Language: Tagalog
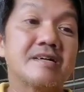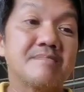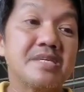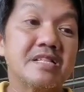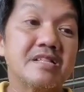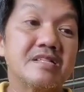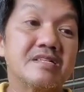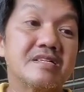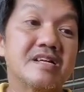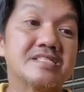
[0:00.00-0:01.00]
Camille
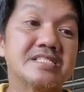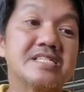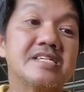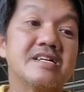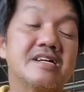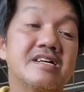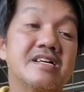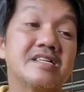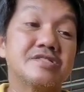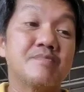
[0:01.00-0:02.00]
Garcia,
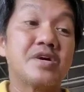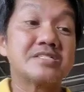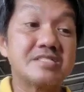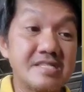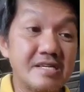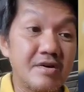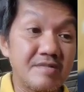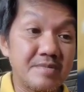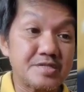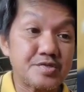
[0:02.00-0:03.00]
siya po ay CEO
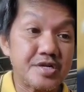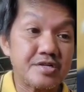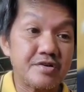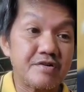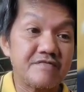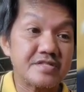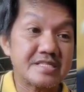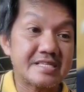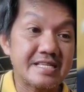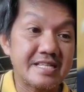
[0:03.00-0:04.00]
Administrator of the
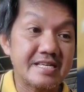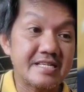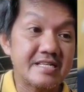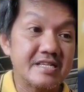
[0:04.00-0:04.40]
Clinic